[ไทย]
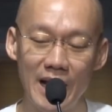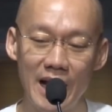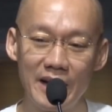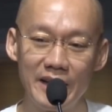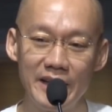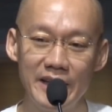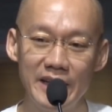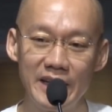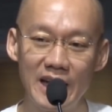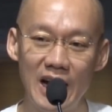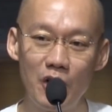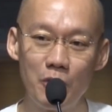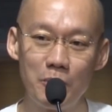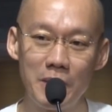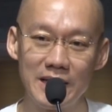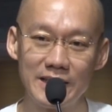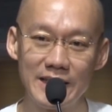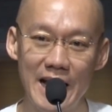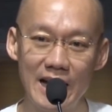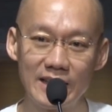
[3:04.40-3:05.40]
ทำหน้าที่เข้า
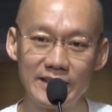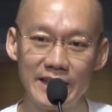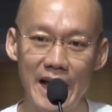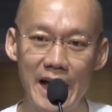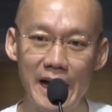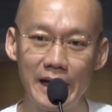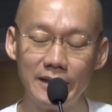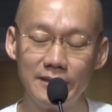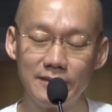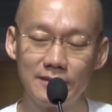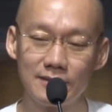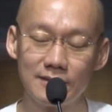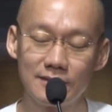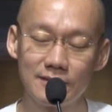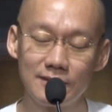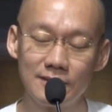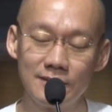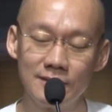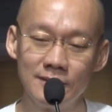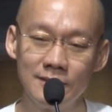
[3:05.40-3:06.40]
มาแทรกแซง
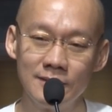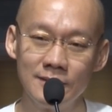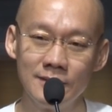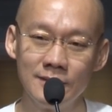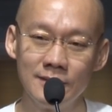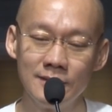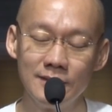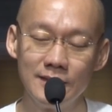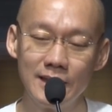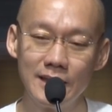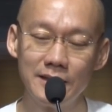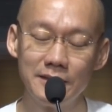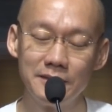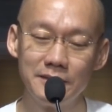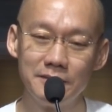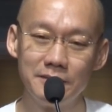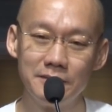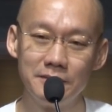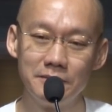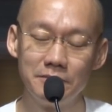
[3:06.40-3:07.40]
นะ
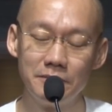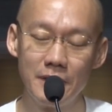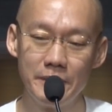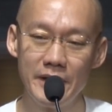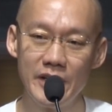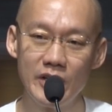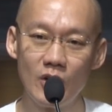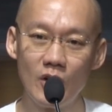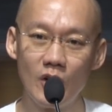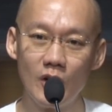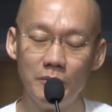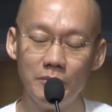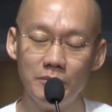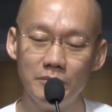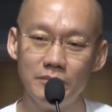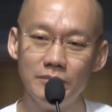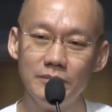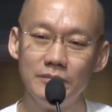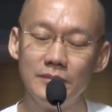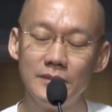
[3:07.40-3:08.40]
มันไม่ยอม
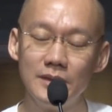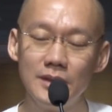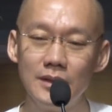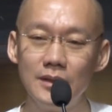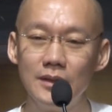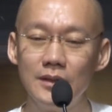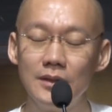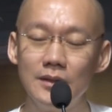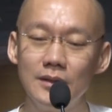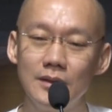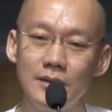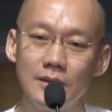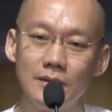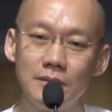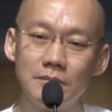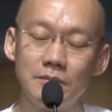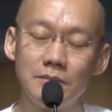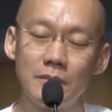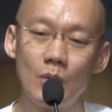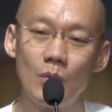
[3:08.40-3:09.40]

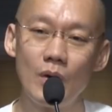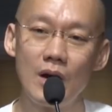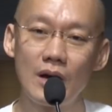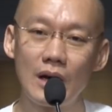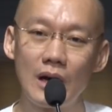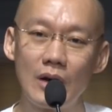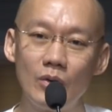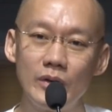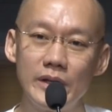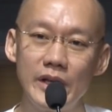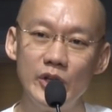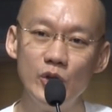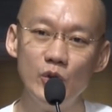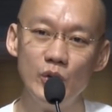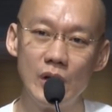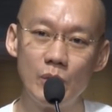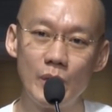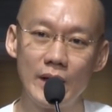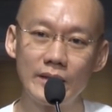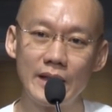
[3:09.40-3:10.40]
เพราะว่าเราเนี่ยอ
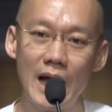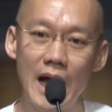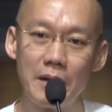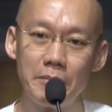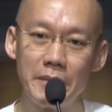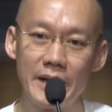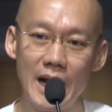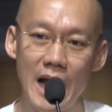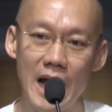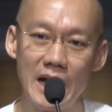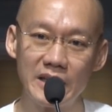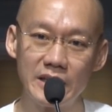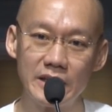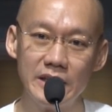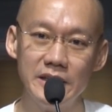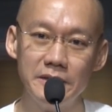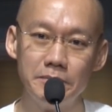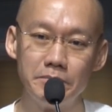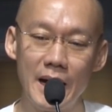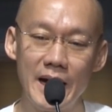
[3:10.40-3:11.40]
ยู่ในวัฏฏะมานาน
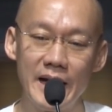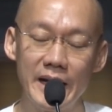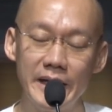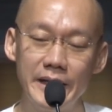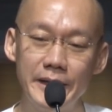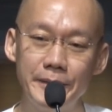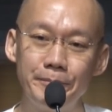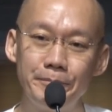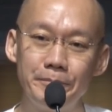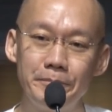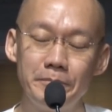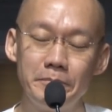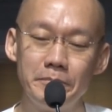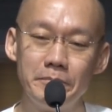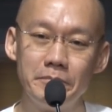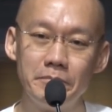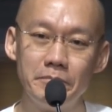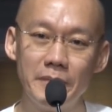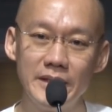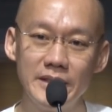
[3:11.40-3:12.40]
เกินไป
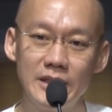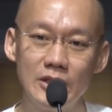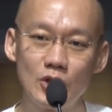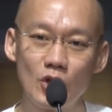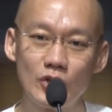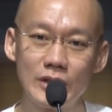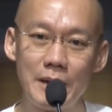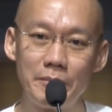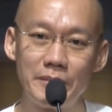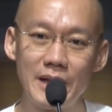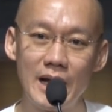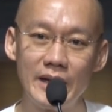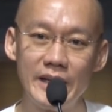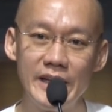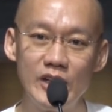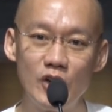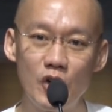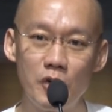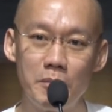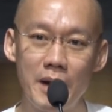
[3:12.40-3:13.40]
มันจึงต้องทำหน้า
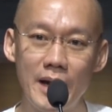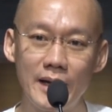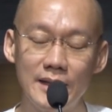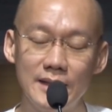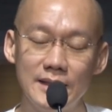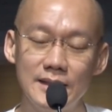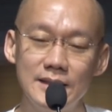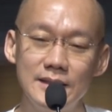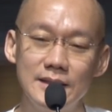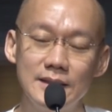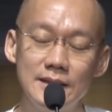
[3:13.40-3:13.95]
ที่ของมัน